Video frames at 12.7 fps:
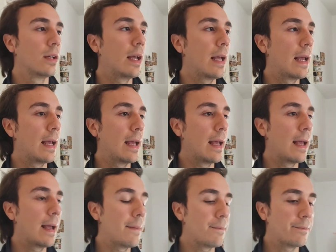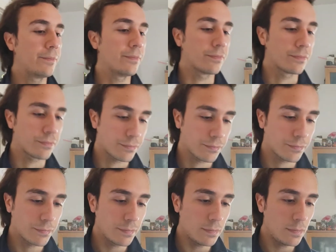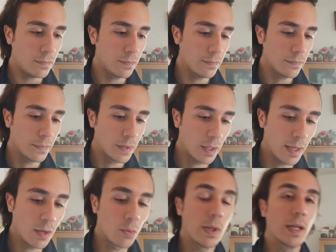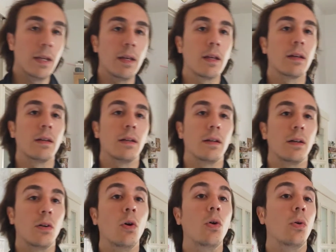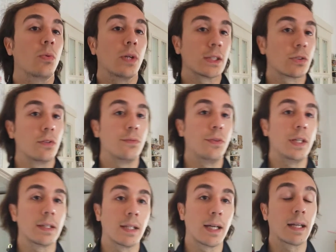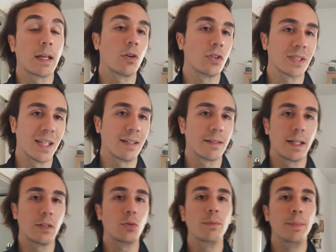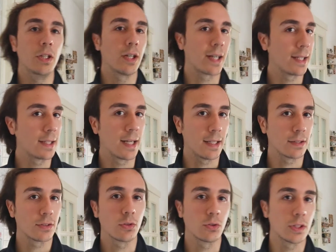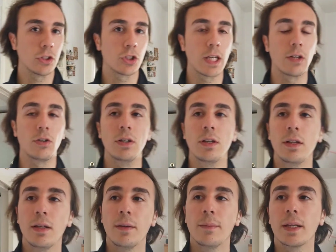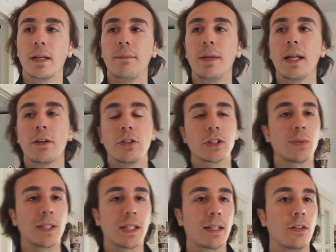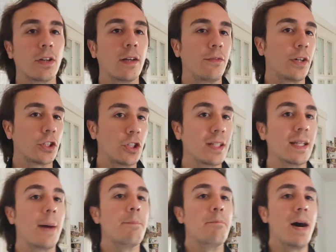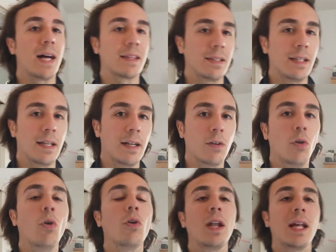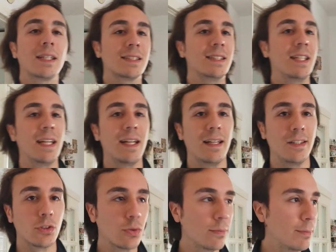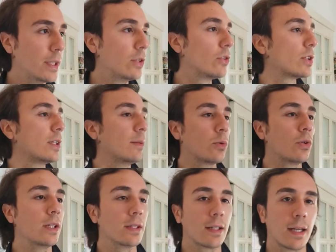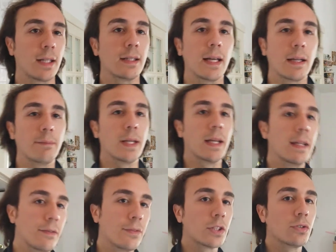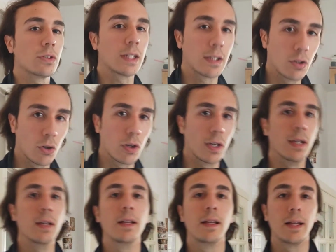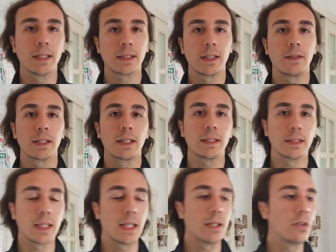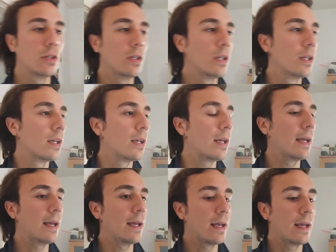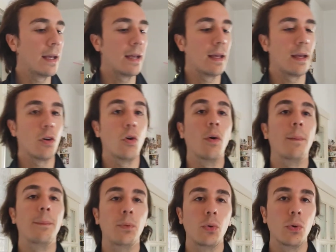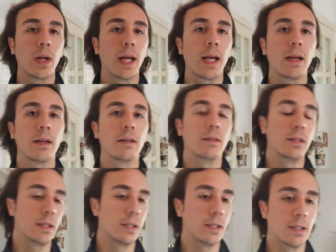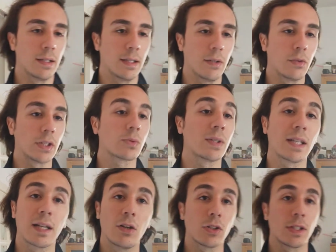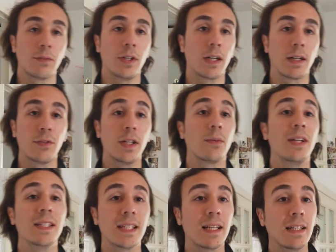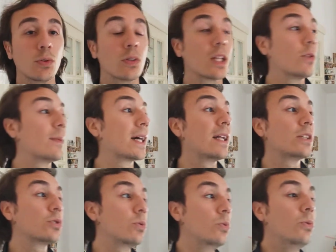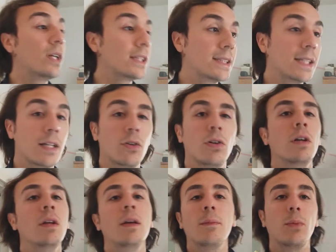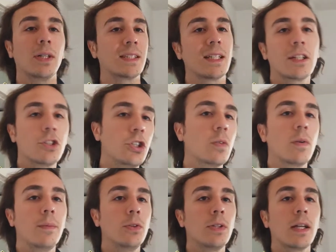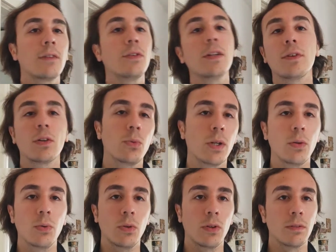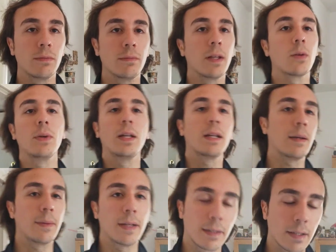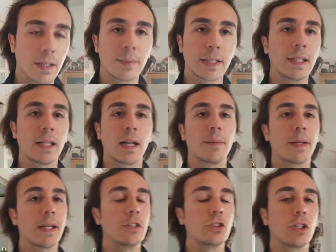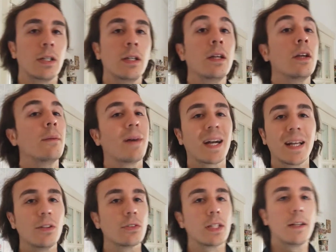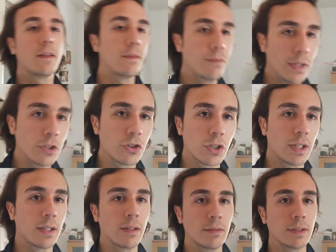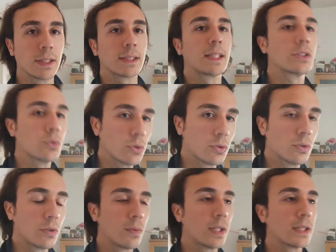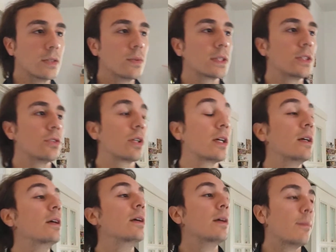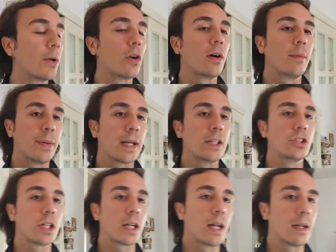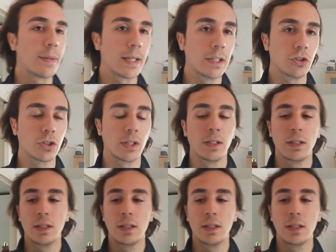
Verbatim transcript: E, ehm, e quindi eh, o una sconfitta, che cosa che dubito accadrà, sono sincero, perché il Milan è una squadra che non è facile da battere, o la sdereni subito, tipo l'Inter al derby che gli ha fatto tre gol e stava 3-0, e, oppure eh, è una squadra che lotta fino alla fine, quindi se il risultato magari è sull'1-0, può essere che a 5 minuti alla fine fa l'1-1 e quindi la, la partita la pareggia magari non te la va a vincere se sta sotto in quella situazione, però a pareggiarla la pareggia.